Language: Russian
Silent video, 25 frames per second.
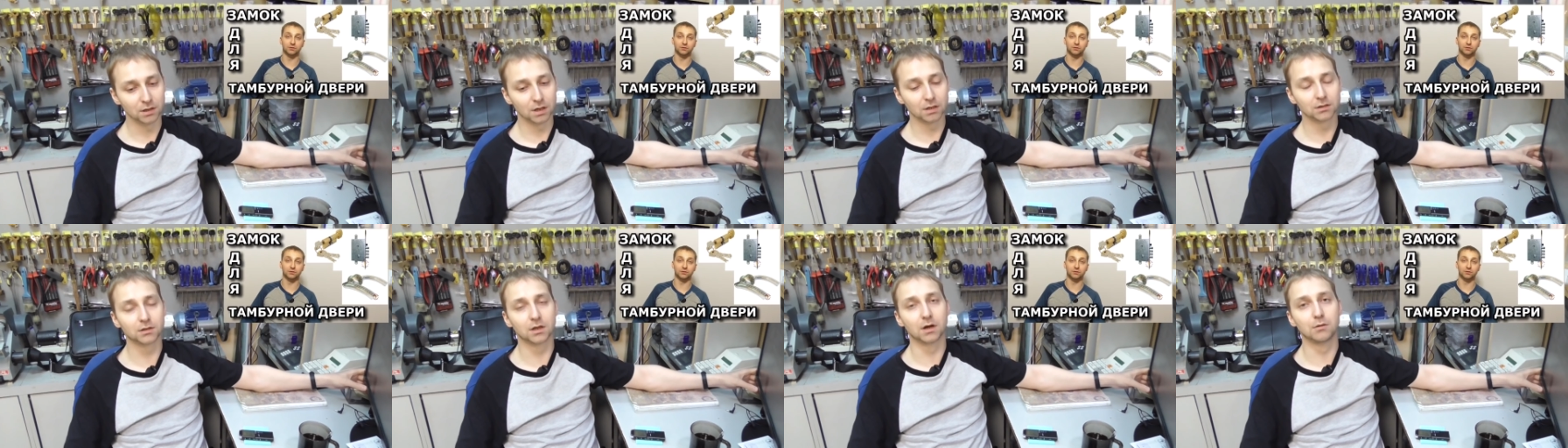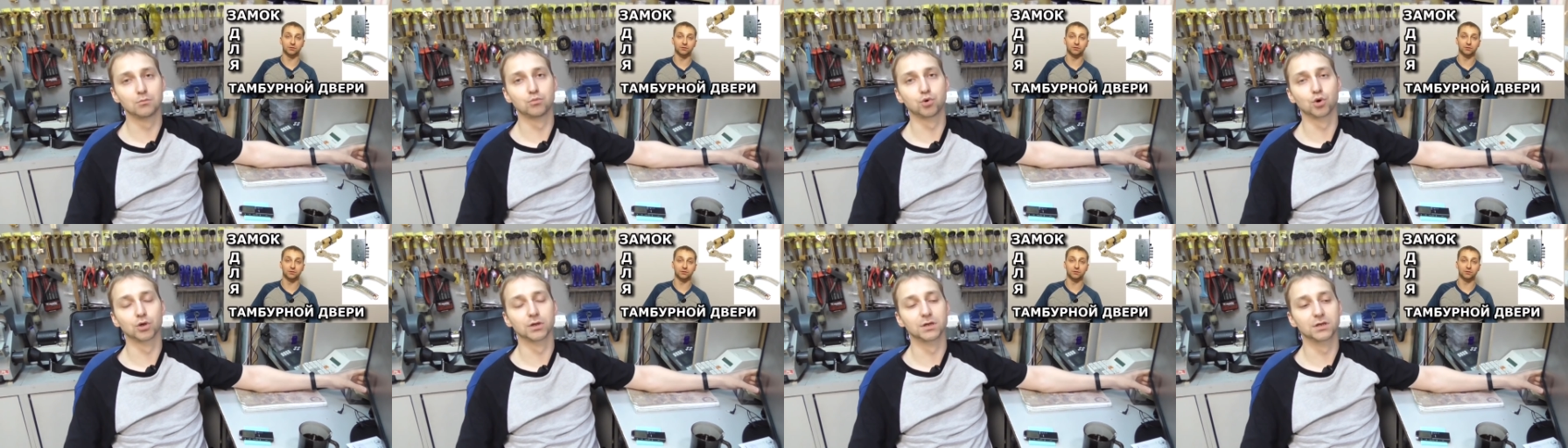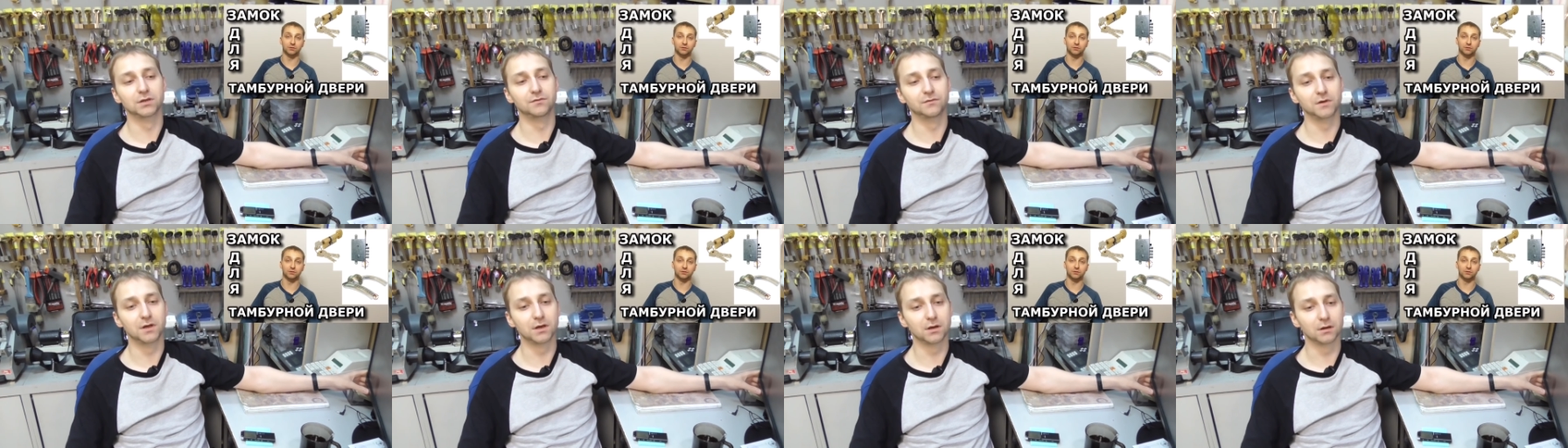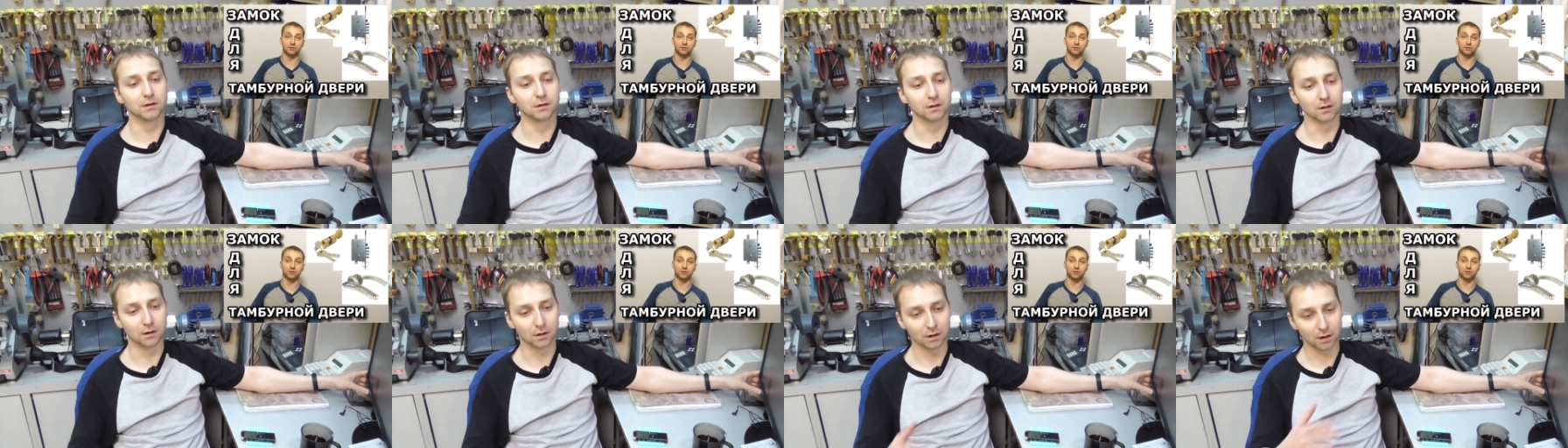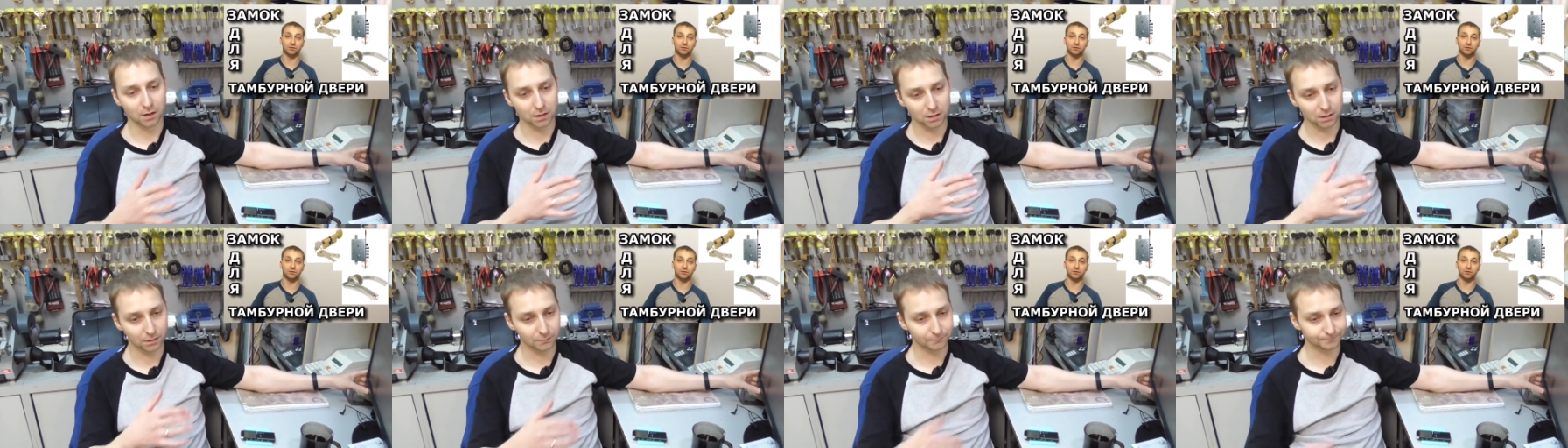на тамбурной двери
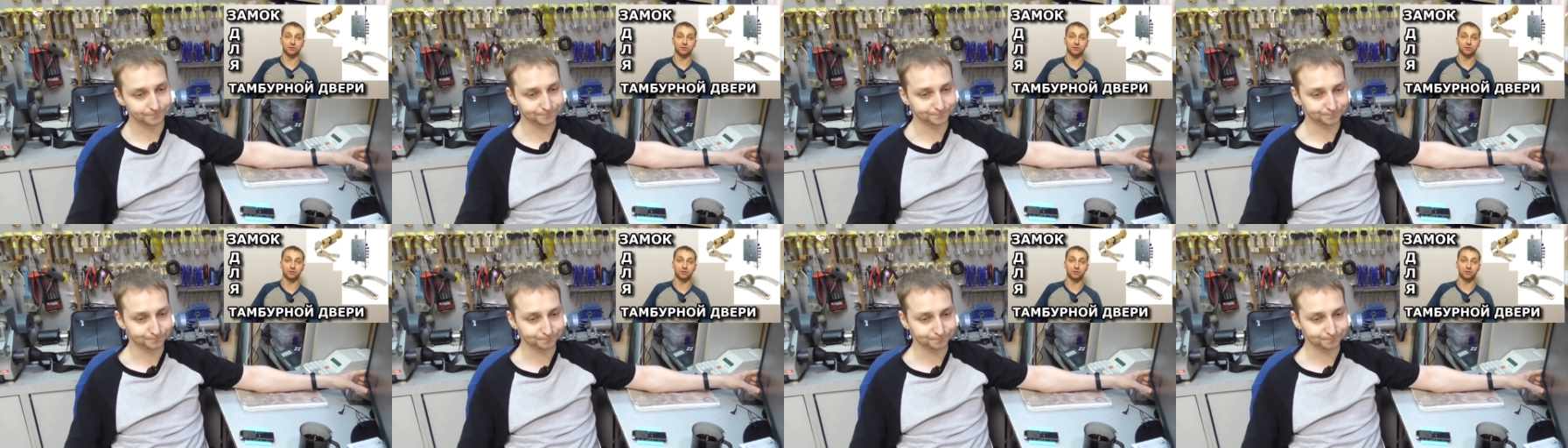ранее.